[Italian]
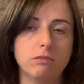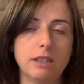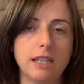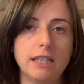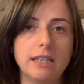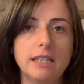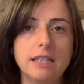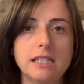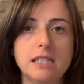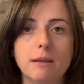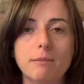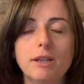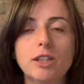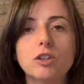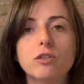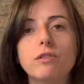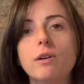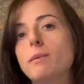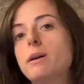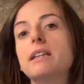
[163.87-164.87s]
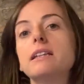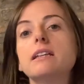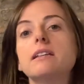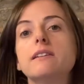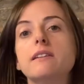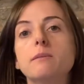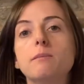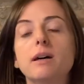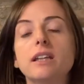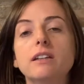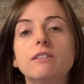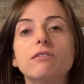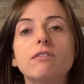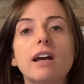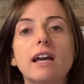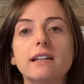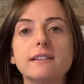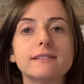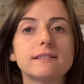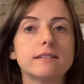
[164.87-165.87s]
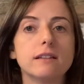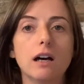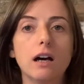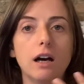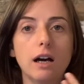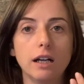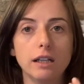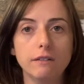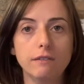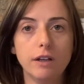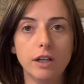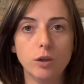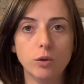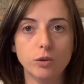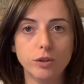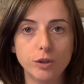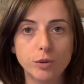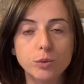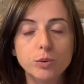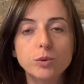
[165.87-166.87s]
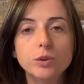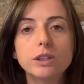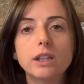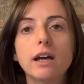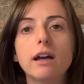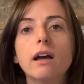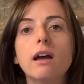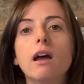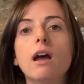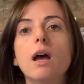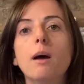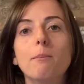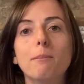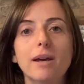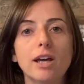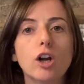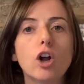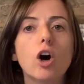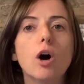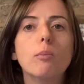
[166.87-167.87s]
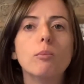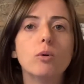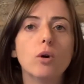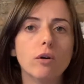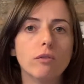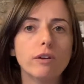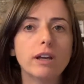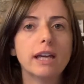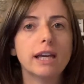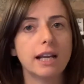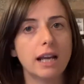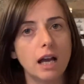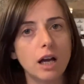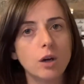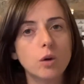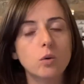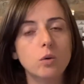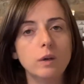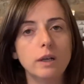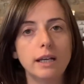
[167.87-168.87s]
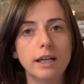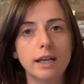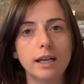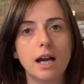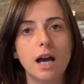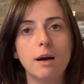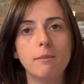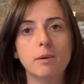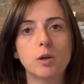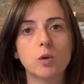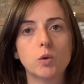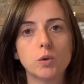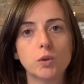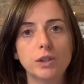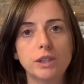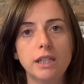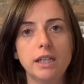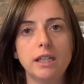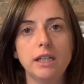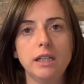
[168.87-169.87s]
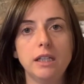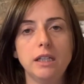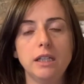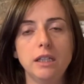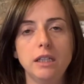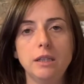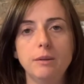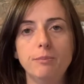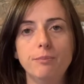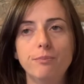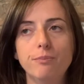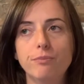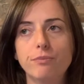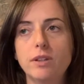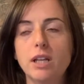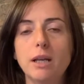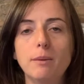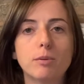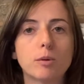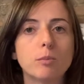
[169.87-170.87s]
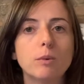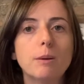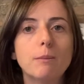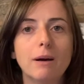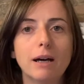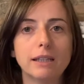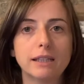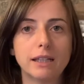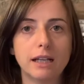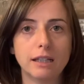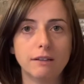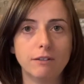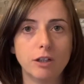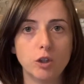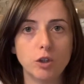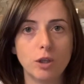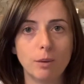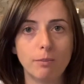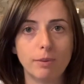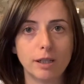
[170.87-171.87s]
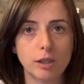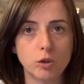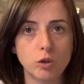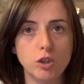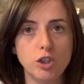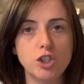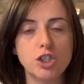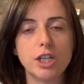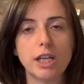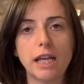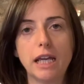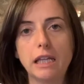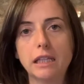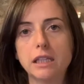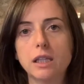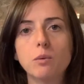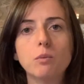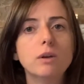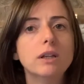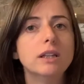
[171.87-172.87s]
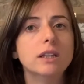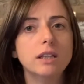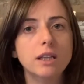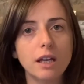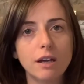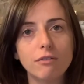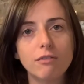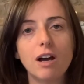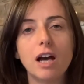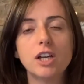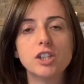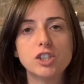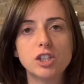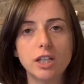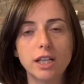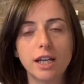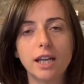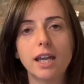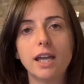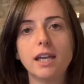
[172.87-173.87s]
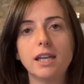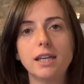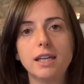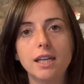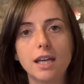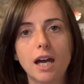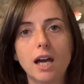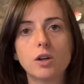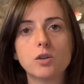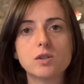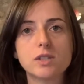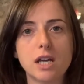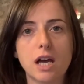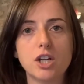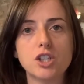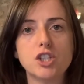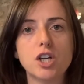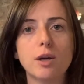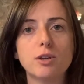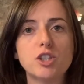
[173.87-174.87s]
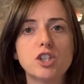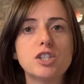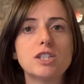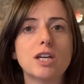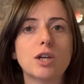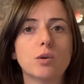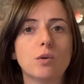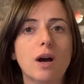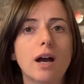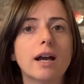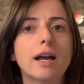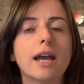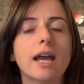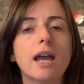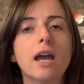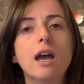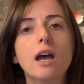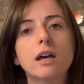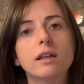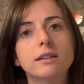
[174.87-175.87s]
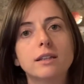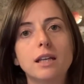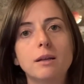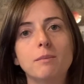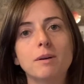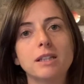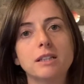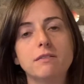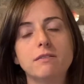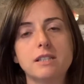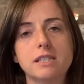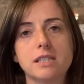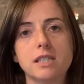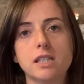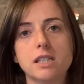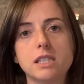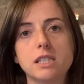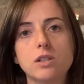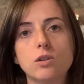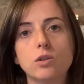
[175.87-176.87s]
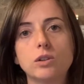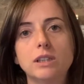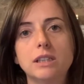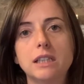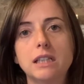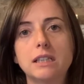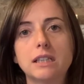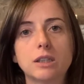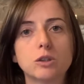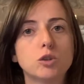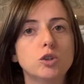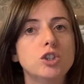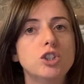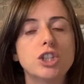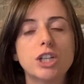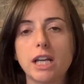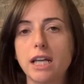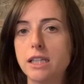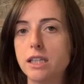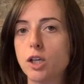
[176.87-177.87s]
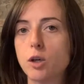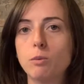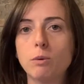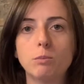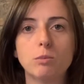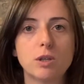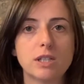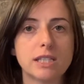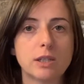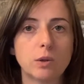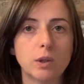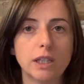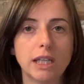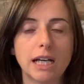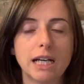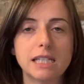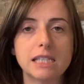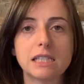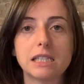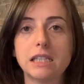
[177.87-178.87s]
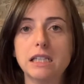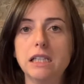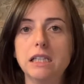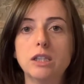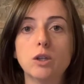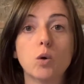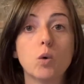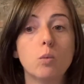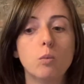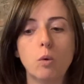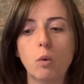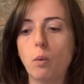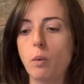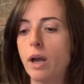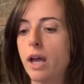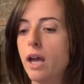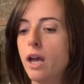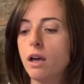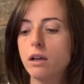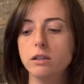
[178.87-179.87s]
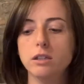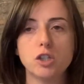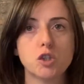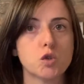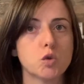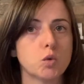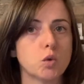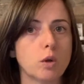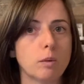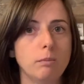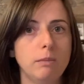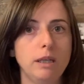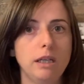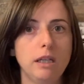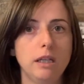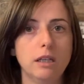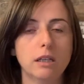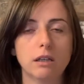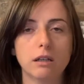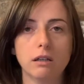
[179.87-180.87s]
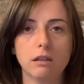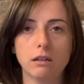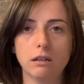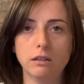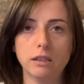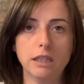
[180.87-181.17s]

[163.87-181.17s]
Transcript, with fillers: tendenzialmente ovviamente si manifesta a livello di cute, però può avere anche un legame con dei, delle problematiche a livello di apparato digerente, quindi è facile che in chi ha rosacea ci siano anche delle manifestazioni nel tratto digerente come può essere una gastrite o comunque disturbi eh,